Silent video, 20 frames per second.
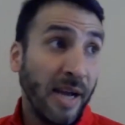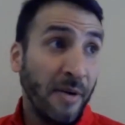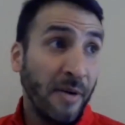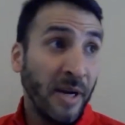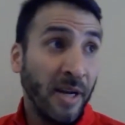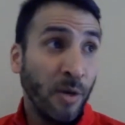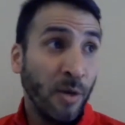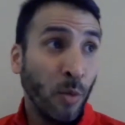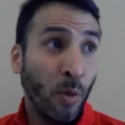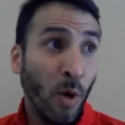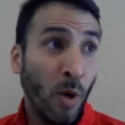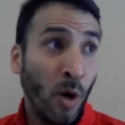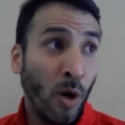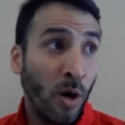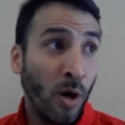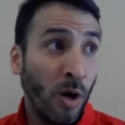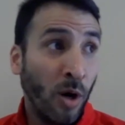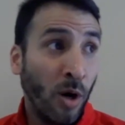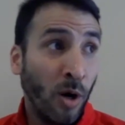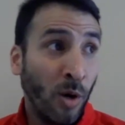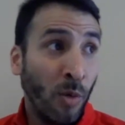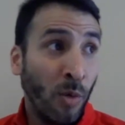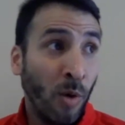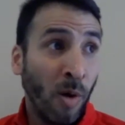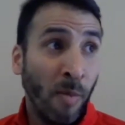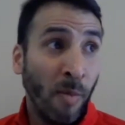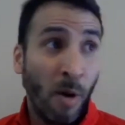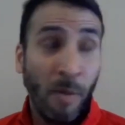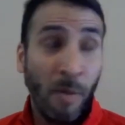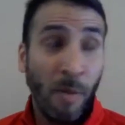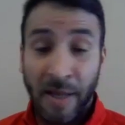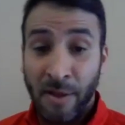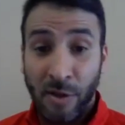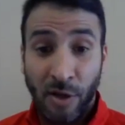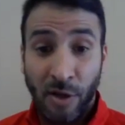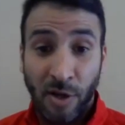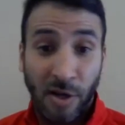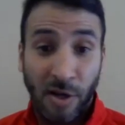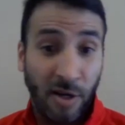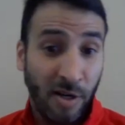Sí, a ver, hubo,
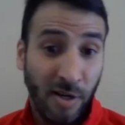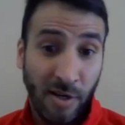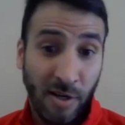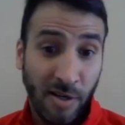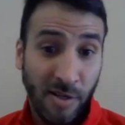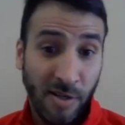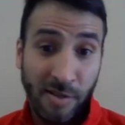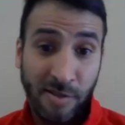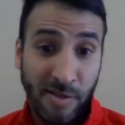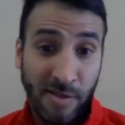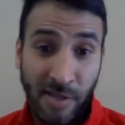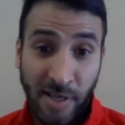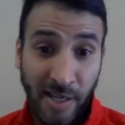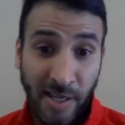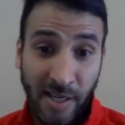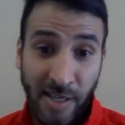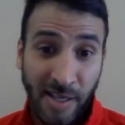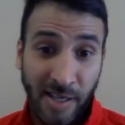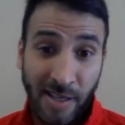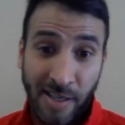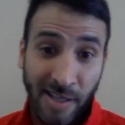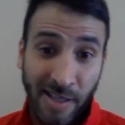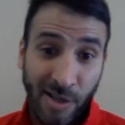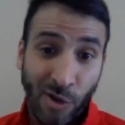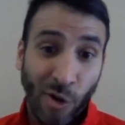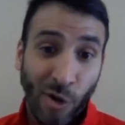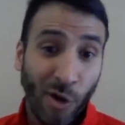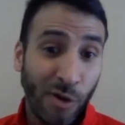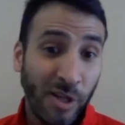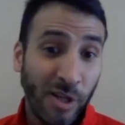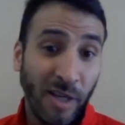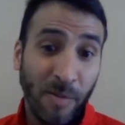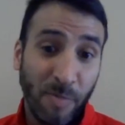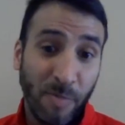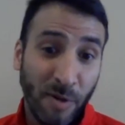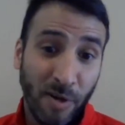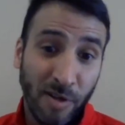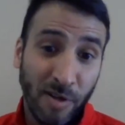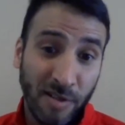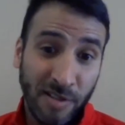momentos de, todo
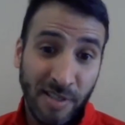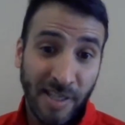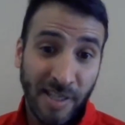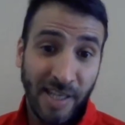tipo.